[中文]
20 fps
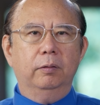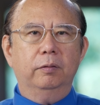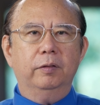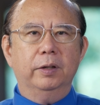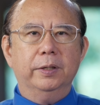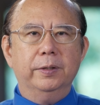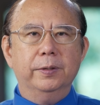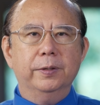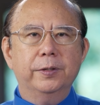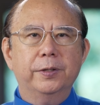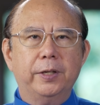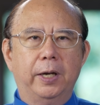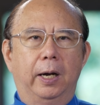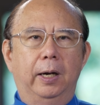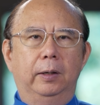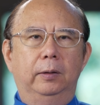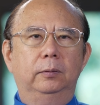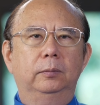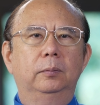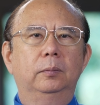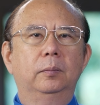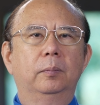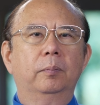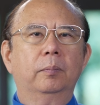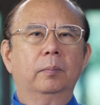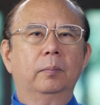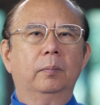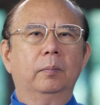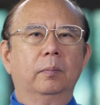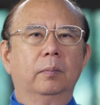焚烧。
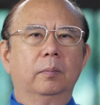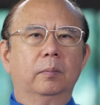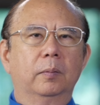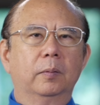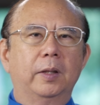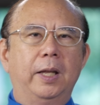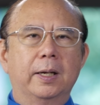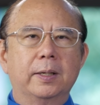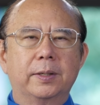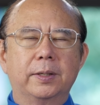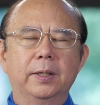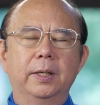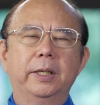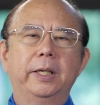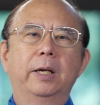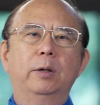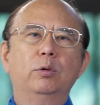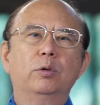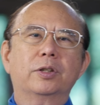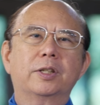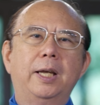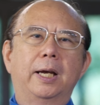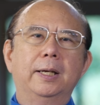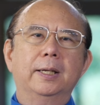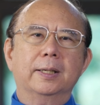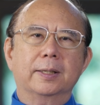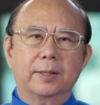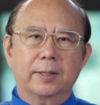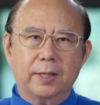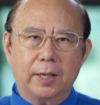当时的耶路撒
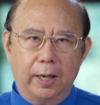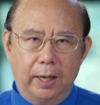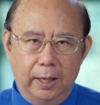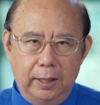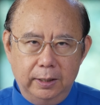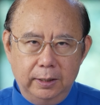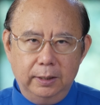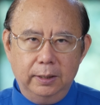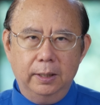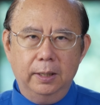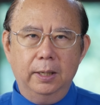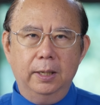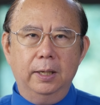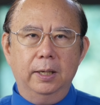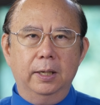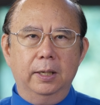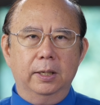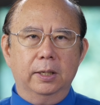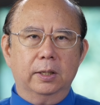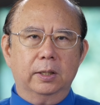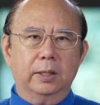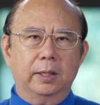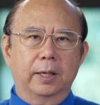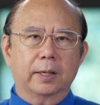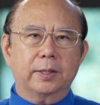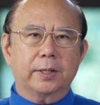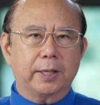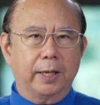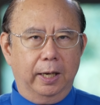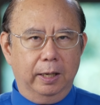冷城的
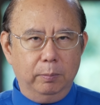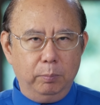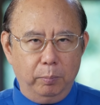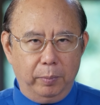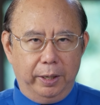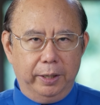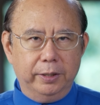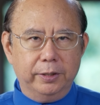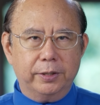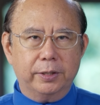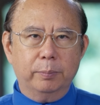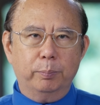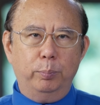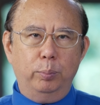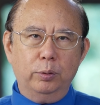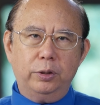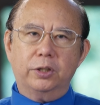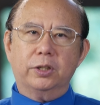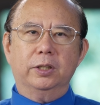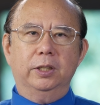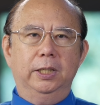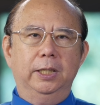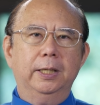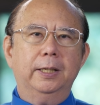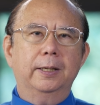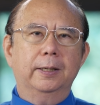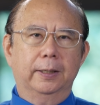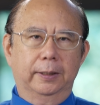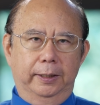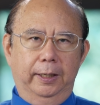城门是不止一
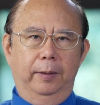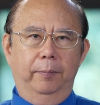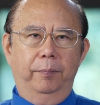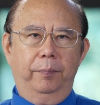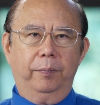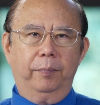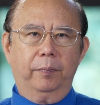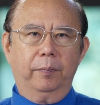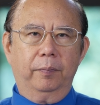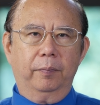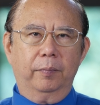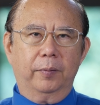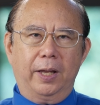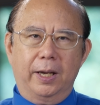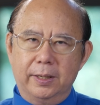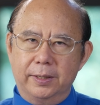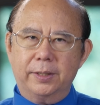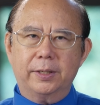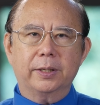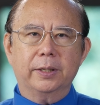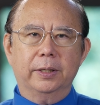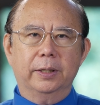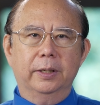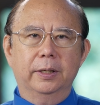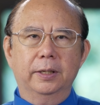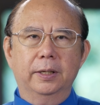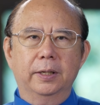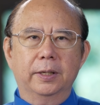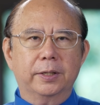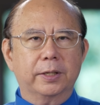个的，但是
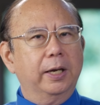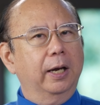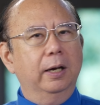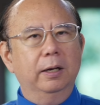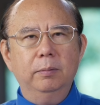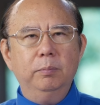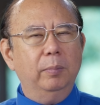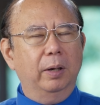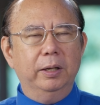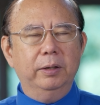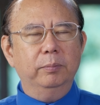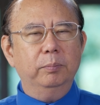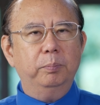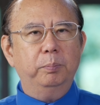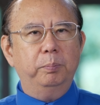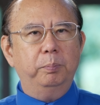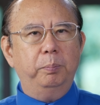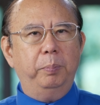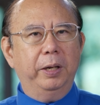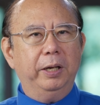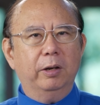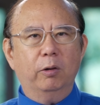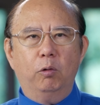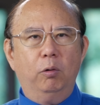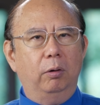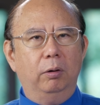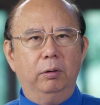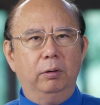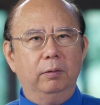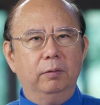城门被
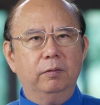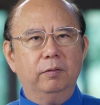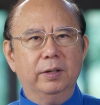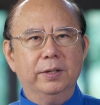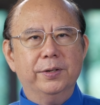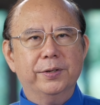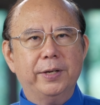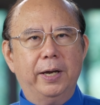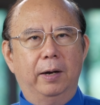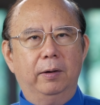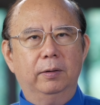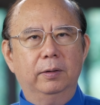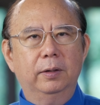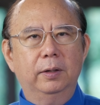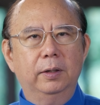火焚烧，